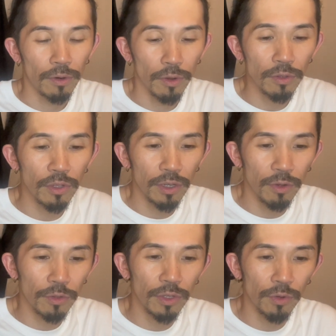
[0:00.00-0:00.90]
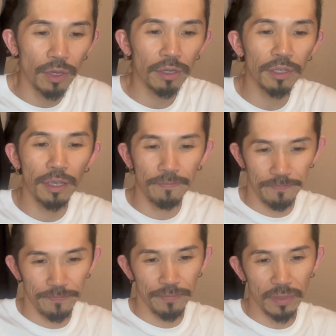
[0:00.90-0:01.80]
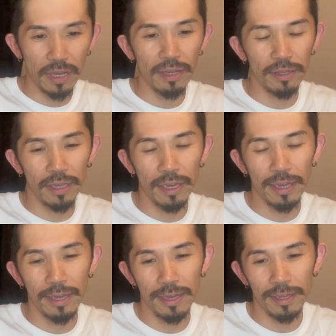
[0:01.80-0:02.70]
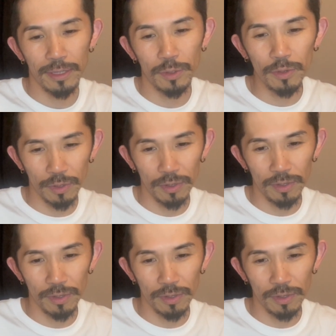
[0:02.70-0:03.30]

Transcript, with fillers: 本当に本当にお客さんが、えー、すごく